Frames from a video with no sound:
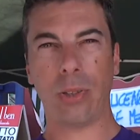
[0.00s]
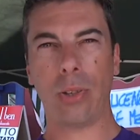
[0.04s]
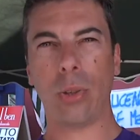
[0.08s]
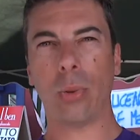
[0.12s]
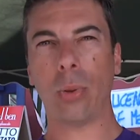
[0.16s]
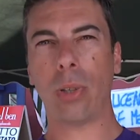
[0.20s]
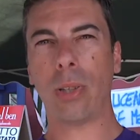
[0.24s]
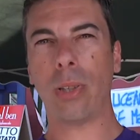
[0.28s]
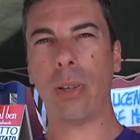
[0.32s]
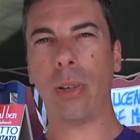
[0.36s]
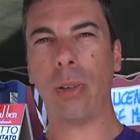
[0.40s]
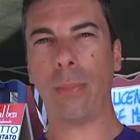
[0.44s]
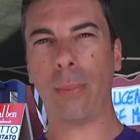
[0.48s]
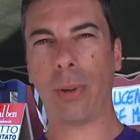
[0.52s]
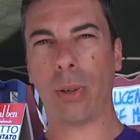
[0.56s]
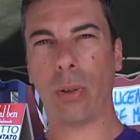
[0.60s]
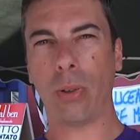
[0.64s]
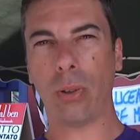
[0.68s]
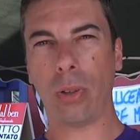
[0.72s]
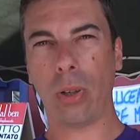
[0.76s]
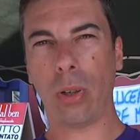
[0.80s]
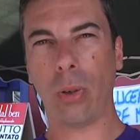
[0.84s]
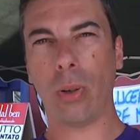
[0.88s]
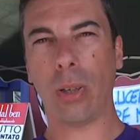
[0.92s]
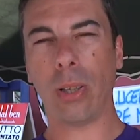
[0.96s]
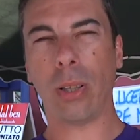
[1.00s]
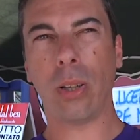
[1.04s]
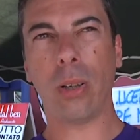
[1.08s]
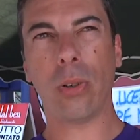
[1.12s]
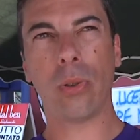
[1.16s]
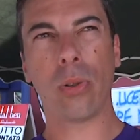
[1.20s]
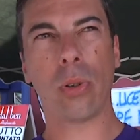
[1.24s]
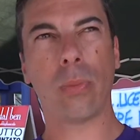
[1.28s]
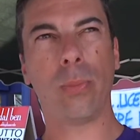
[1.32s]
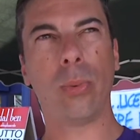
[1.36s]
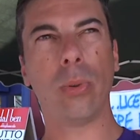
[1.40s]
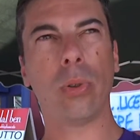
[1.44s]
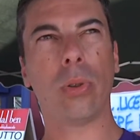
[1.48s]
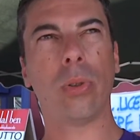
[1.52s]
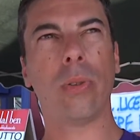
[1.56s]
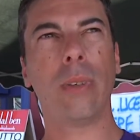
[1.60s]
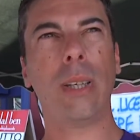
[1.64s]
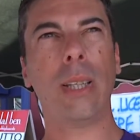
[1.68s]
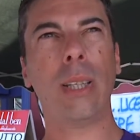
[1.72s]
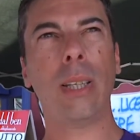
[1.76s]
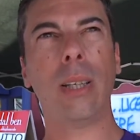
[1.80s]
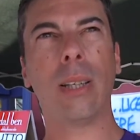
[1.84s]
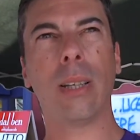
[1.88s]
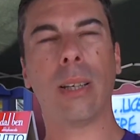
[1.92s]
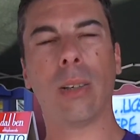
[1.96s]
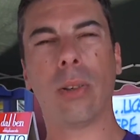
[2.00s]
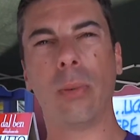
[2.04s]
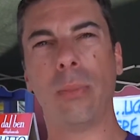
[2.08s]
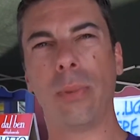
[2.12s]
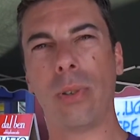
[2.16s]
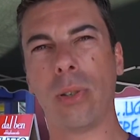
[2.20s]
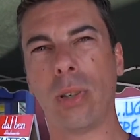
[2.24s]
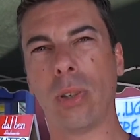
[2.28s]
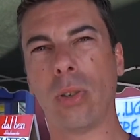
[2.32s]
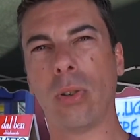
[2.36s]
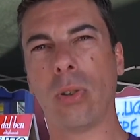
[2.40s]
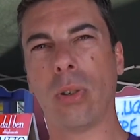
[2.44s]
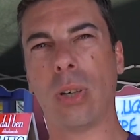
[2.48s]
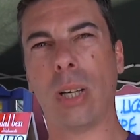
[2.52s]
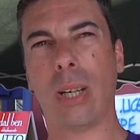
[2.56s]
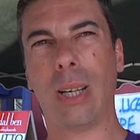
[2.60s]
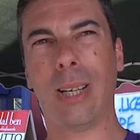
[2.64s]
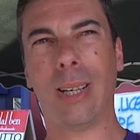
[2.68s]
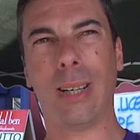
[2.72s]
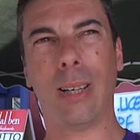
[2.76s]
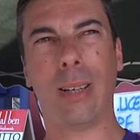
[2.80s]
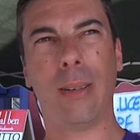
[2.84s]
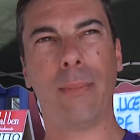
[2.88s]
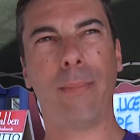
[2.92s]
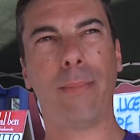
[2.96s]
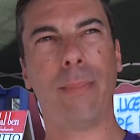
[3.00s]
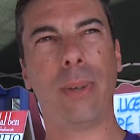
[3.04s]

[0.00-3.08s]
situazione per quanto riguarda il nostro punto vendita ha cominciato a